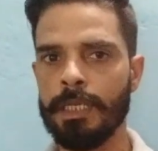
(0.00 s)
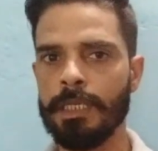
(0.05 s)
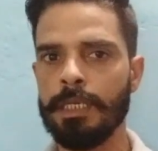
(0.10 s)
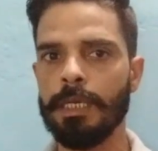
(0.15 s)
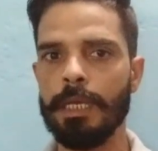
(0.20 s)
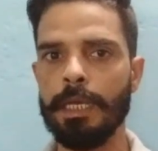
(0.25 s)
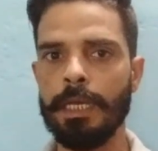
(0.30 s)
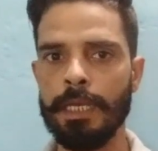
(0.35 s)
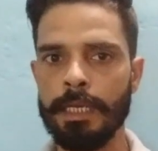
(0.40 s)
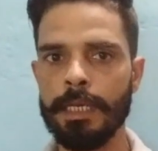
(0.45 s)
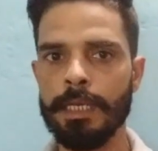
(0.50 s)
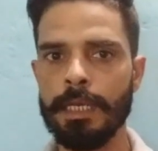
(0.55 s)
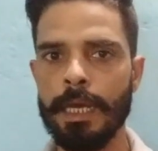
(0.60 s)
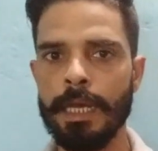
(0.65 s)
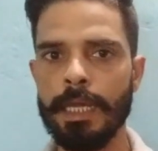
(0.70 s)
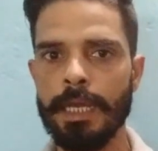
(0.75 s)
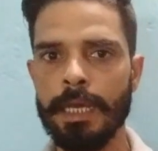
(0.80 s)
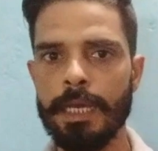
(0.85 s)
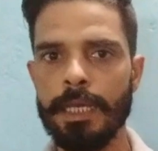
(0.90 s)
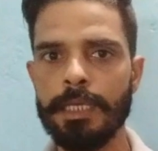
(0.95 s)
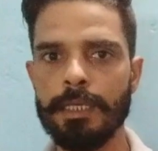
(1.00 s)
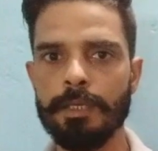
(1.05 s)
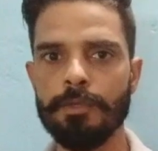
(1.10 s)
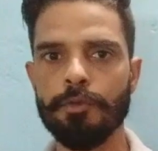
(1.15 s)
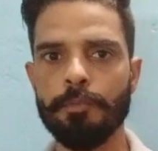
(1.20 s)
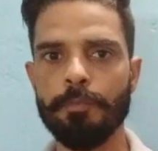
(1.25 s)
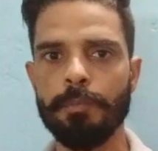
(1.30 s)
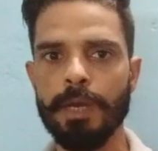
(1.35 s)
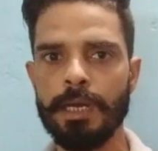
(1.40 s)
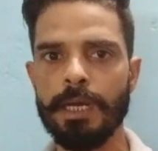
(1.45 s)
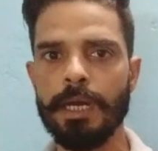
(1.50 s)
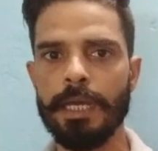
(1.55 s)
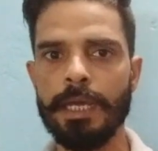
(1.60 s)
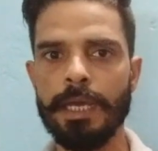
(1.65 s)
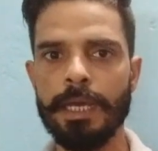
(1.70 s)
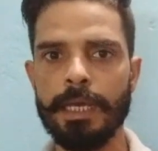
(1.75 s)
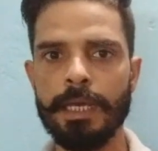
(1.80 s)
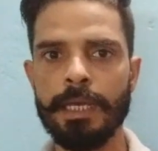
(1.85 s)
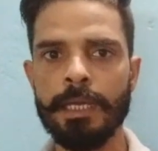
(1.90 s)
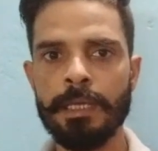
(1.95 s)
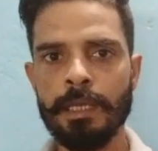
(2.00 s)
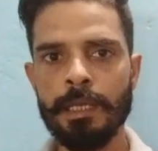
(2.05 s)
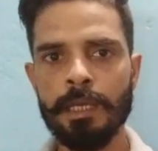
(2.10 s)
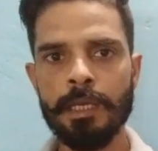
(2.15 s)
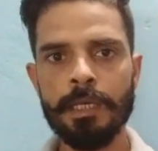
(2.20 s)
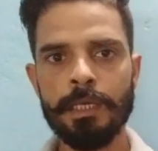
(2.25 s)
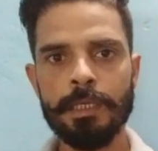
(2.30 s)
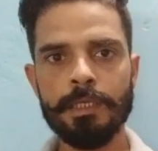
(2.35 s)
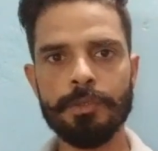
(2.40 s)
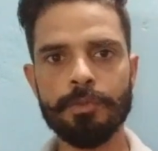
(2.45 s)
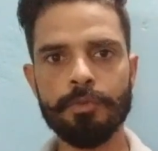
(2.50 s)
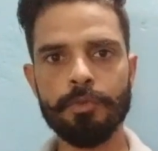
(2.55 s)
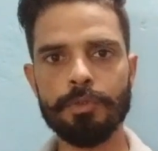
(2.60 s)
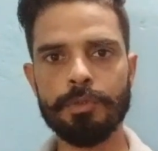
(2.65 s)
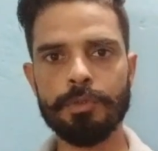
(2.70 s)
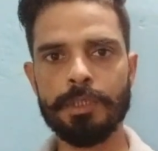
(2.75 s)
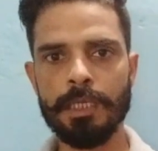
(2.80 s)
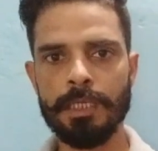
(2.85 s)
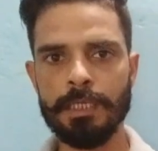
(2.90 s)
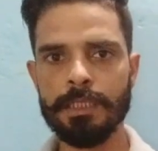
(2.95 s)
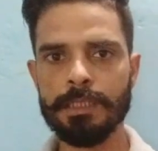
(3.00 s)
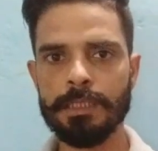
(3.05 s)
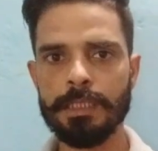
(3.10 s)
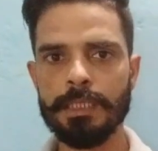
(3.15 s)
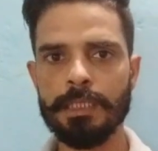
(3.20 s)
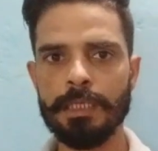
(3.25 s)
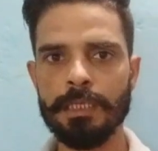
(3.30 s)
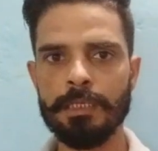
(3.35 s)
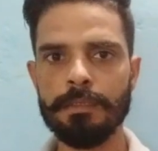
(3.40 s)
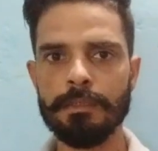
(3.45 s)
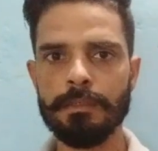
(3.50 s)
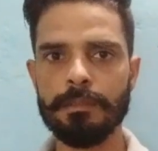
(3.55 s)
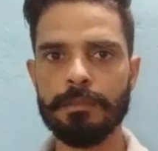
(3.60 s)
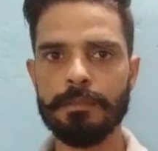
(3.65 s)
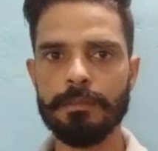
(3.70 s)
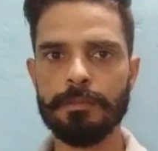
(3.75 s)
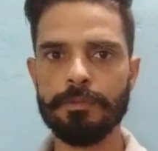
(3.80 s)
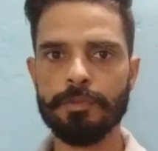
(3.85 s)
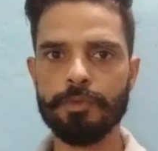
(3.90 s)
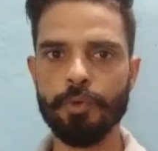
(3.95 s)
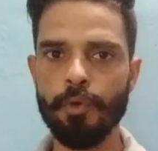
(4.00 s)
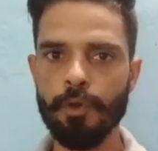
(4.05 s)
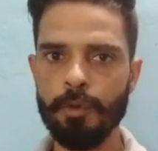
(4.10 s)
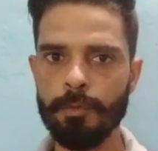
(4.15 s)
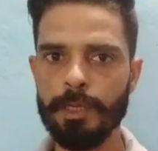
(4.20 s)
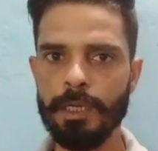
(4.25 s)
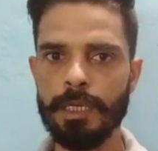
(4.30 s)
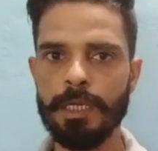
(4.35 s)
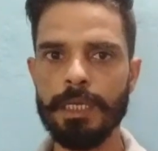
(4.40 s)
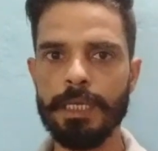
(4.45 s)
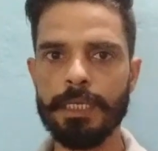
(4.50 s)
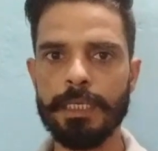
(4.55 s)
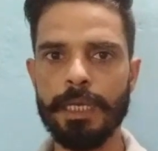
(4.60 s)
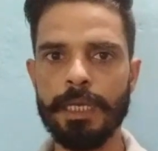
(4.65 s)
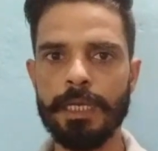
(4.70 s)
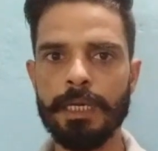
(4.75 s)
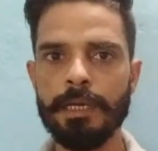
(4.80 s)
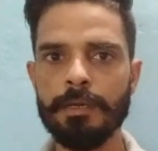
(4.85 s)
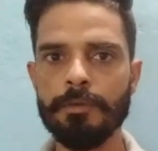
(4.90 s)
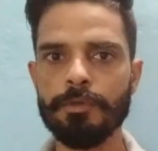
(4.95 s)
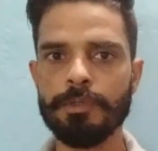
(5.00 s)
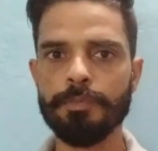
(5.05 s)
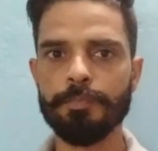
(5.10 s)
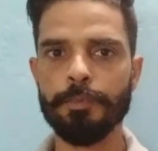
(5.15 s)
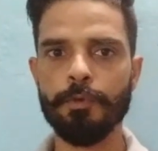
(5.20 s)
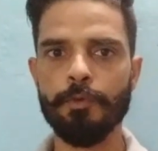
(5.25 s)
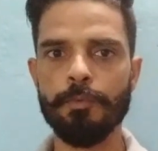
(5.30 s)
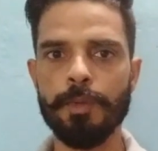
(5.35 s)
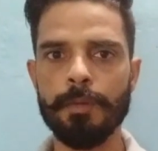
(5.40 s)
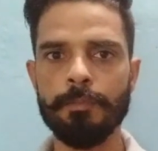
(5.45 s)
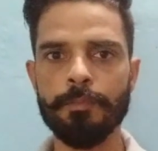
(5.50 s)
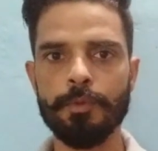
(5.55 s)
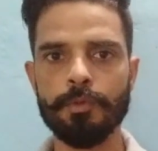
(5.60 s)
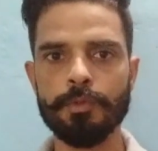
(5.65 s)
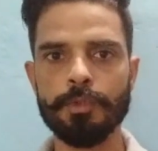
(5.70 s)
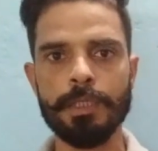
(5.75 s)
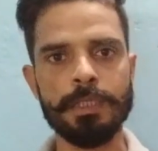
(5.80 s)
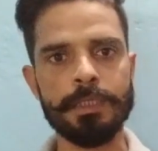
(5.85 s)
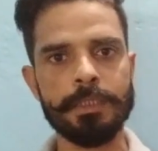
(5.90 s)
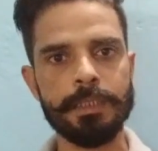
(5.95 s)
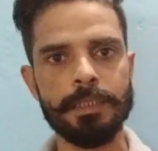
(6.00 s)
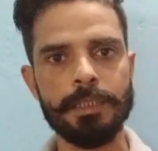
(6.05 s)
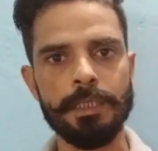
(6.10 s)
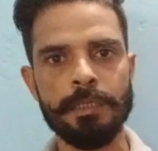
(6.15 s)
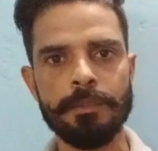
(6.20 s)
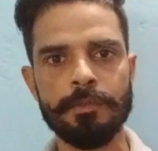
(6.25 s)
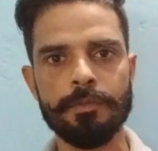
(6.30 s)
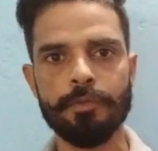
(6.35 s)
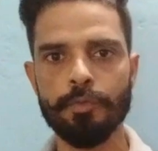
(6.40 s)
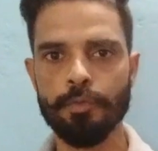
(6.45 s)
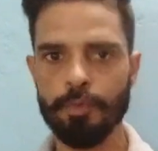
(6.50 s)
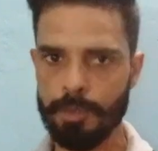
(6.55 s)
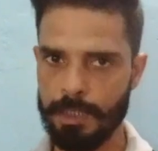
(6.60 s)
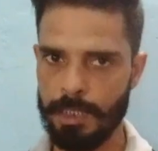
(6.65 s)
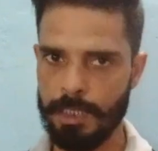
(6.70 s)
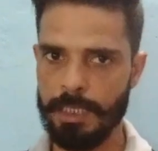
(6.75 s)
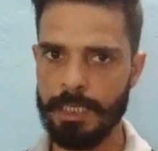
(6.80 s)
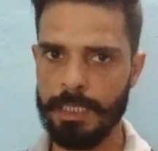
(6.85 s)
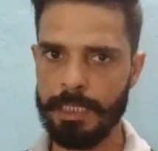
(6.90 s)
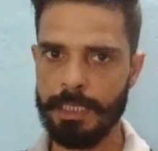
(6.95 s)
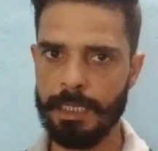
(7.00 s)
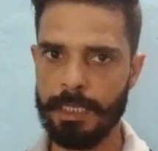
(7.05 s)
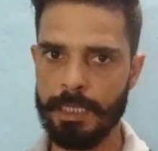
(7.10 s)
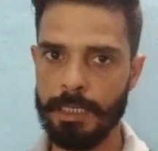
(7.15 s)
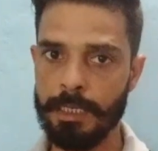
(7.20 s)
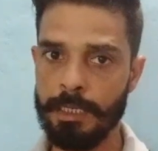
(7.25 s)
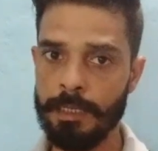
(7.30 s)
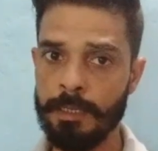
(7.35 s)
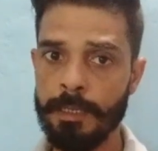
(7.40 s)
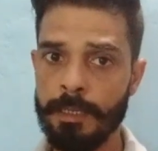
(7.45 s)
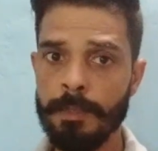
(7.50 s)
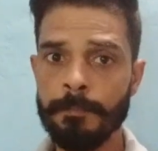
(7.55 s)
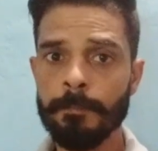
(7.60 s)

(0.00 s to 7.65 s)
एक एरर आया है ये जो बग आया है इसको जल्द से जल्द सोल्व कर लिया जाएगा और इस प्रॉब्लम को जल्द से जल्द दूर कर लिया जाएगा